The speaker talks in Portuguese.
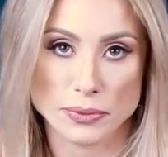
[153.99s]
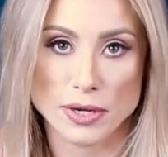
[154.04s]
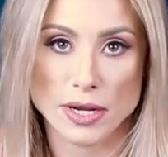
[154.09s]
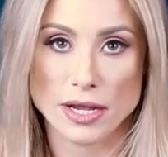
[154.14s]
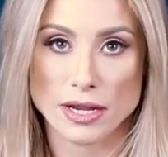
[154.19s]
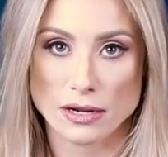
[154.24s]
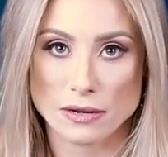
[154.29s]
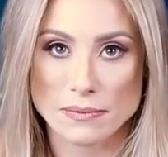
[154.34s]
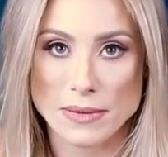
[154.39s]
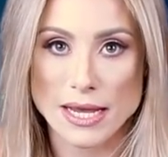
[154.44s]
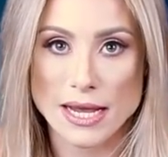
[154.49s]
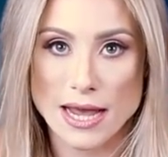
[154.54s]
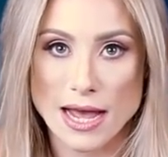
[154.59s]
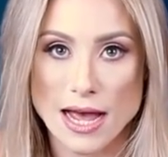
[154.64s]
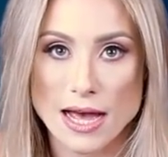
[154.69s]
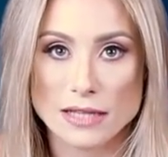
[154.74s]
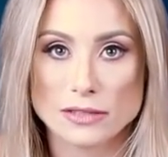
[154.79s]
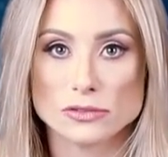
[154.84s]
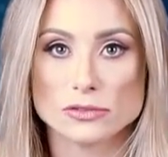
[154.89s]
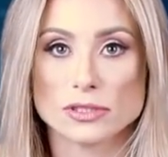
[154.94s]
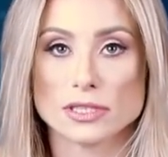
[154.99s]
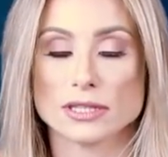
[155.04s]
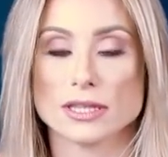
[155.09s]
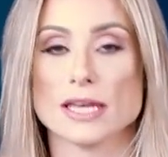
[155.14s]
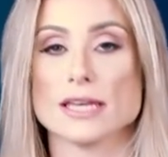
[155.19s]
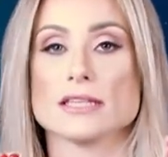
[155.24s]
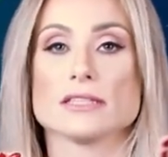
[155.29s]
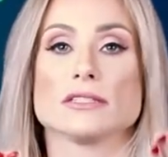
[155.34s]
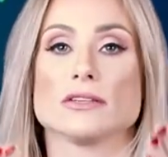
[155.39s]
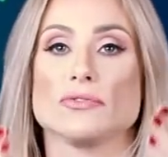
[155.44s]
por aí no mercado, que
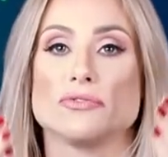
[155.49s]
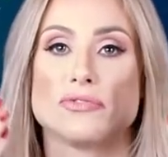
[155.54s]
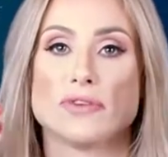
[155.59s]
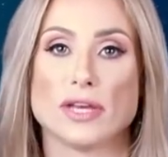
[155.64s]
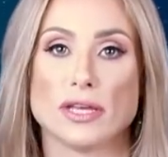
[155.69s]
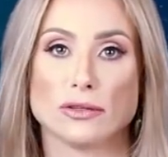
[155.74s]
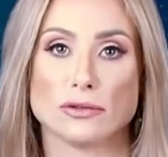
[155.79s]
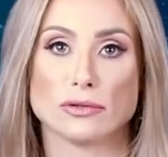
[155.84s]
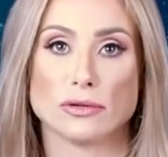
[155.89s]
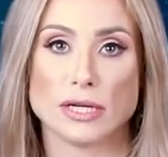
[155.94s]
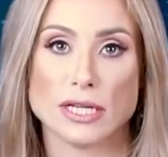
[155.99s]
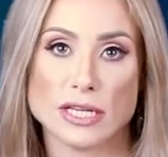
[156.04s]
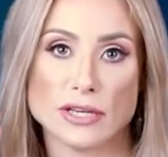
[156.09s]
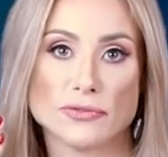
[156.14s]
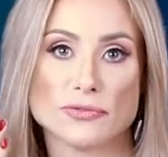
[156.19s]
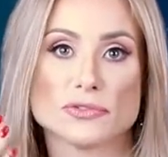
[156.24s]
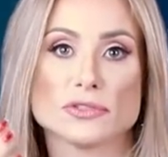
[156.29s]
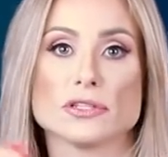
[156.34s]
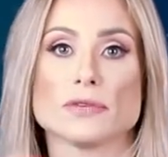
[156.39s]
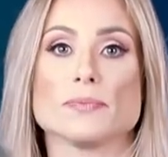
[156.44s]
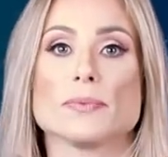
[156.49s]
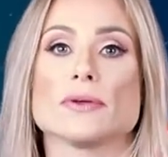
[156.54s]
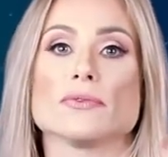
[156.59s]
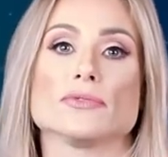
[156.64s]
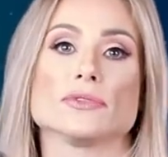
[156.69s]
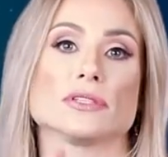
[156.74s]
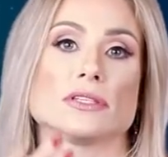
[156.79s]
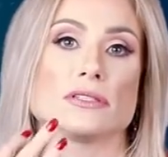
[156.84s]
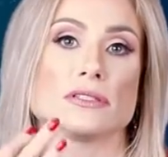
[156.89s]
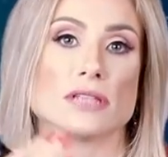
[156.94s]
tem esse efeito lift para
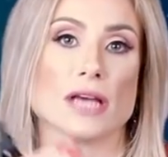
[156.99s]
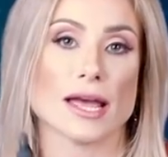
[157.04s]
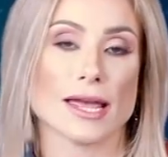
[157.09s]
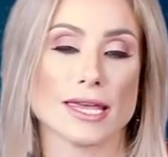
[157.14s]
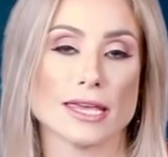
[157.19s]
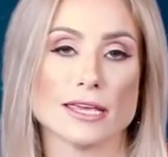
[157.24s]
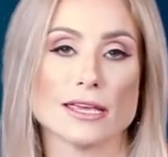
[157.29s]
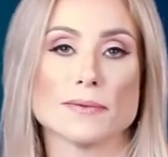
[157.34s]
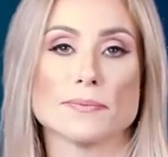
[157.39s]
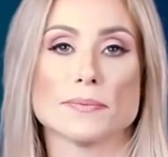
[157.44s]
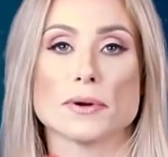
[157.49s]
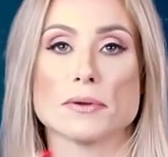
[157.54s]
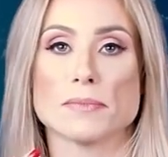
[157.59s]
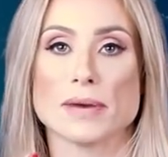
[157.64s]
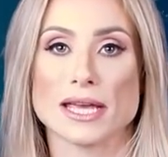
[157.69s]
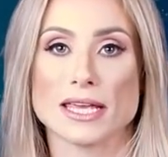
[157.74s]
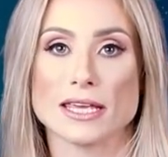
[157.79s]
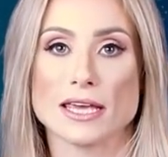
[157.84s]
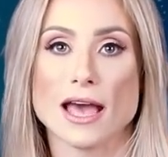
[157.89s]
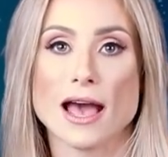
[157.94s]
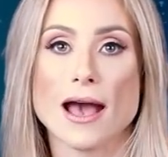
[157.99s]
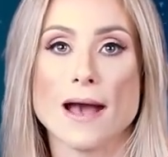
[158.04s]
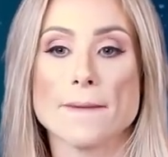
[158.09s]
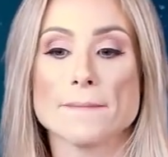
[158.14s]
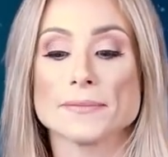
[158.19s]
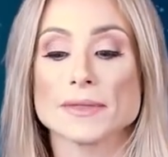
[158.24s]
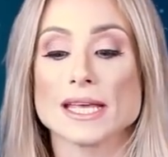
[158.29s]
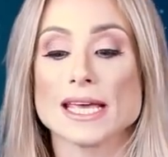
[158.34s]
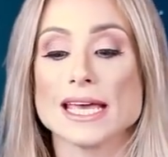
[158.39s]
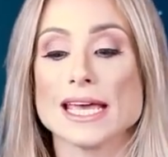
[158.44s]
você sair, para maquiar,
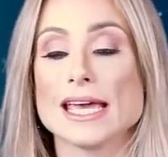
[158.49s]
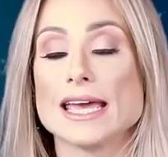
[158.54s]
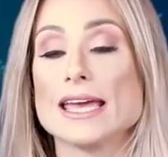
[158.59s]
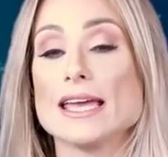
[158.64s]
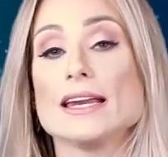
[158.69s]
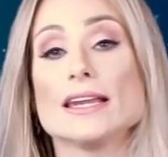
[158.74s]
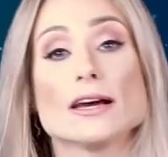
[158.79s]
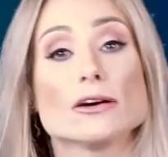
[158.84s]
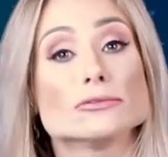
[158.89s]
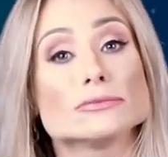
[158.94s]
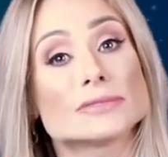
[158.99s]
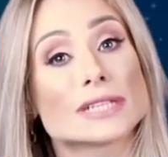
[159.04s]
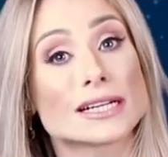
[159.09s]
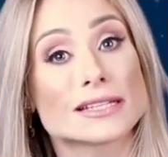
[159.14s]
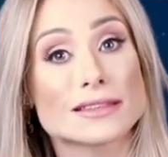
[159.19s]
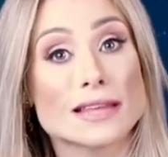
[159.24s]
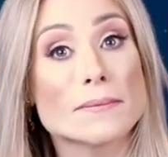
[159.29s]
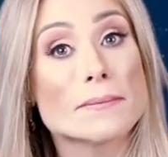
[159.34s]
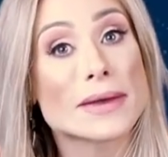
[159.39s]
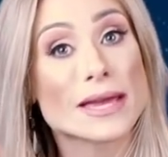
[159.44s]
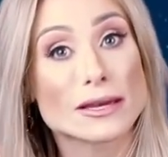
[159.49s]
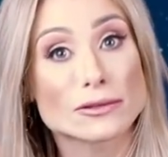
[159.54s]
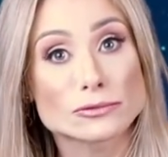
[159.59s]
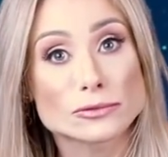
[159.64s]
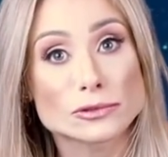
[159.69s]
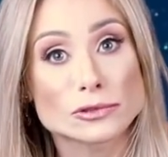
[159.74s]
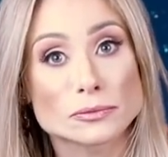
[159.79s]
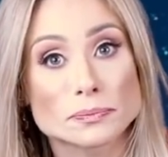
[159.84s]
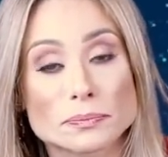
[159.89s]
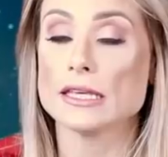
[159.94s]
ele é um
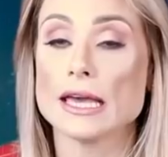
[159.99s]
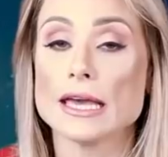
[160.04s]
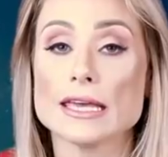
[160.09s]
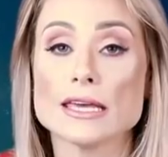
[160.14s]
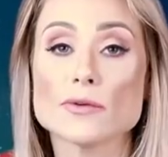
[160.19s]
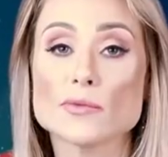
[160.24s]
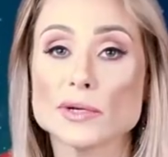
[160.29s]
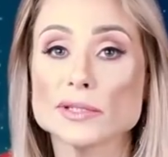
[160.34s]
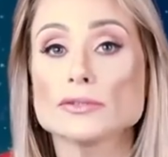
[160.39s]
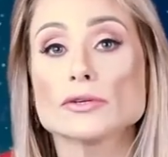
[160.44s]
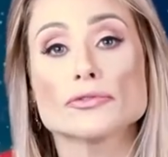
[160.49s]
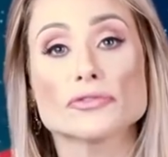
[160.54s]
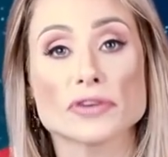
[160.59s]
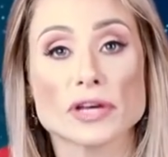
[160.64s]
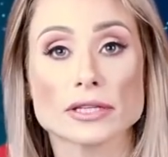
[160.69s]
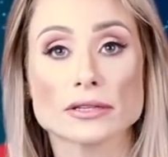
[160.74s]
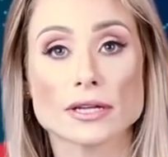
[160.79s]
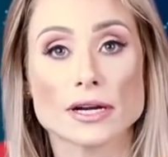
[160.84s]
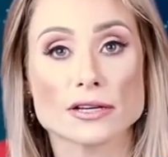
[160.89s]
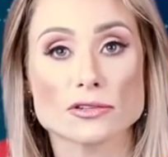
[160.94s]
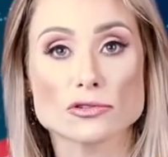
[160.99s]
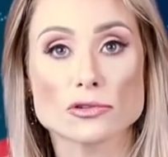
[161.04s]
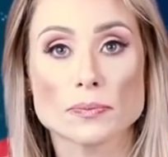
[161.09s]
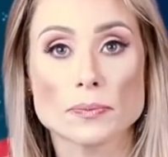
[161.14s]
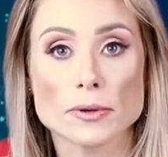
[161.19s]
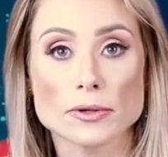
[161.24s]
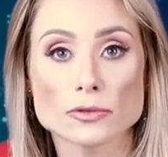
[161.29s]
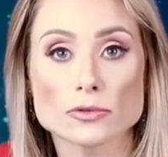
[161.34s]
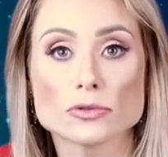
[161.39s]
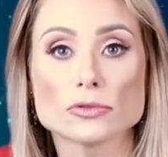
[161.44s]
tratamento. E aí, quando eu fui atrás do
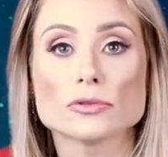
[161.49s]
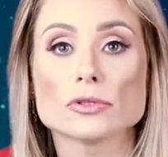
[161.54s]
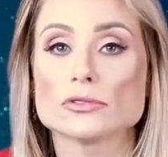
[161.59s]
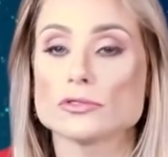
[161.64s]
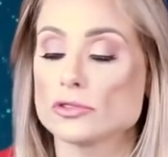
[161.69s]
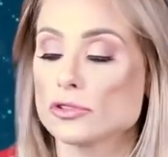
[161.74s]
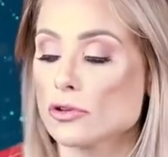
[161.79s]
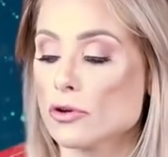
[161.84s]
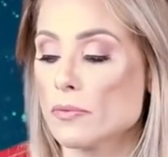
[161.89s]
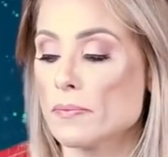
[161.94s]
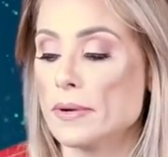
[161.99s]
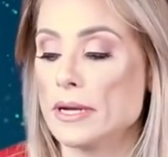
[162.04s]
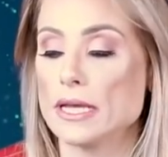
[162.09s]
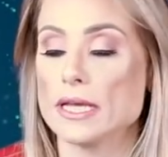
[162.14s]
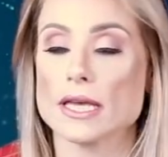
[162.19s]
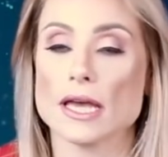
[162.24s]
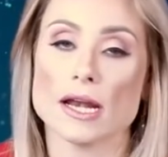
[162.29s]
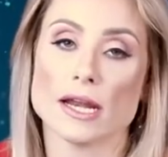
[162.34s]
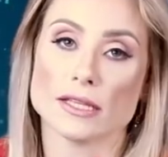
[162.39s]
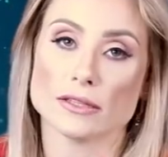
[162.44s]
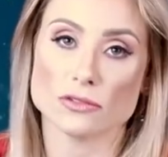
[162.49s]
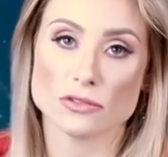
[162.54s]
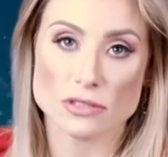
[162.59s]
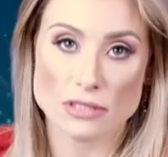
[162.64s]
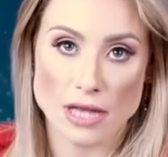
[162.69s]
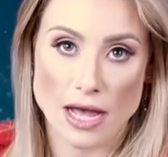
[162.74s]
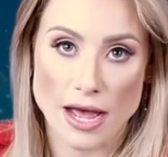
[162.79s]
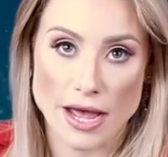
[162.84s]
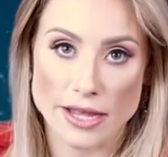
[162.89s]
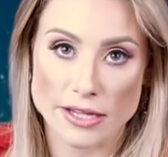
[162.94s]
produto, eu descobri que além do
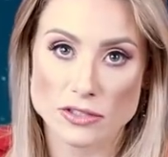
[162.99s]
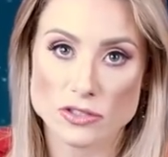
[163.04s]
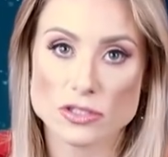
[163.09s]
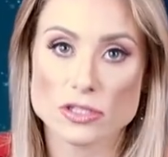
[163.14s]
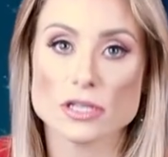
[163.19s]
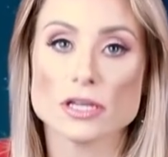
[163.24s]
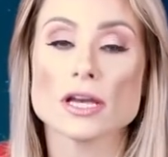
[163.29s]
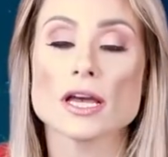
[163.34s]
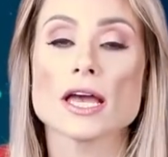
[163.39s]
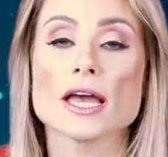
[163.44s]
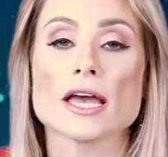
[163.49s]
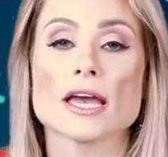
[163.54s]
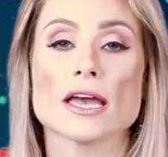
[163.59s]
site,